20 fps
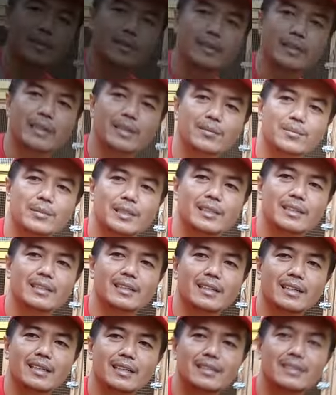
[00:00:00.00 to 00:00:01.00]
ini yang
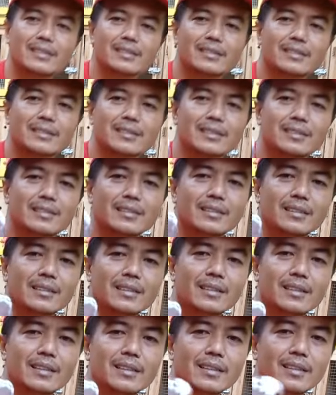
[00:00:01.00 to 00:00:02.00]
betina
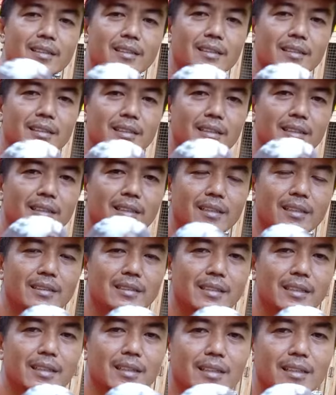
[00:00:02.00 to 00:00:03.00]
ini
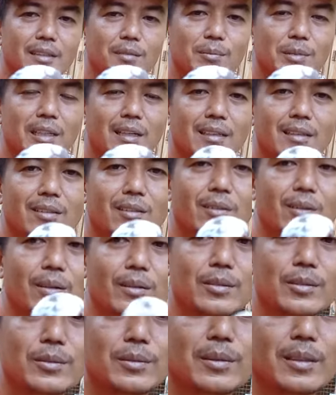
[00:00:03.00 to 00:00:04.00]
saya dimintain
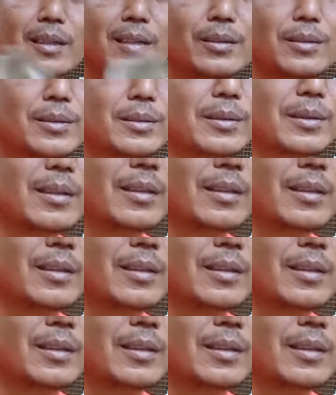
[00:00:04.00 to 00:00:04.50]
tolong juga untuk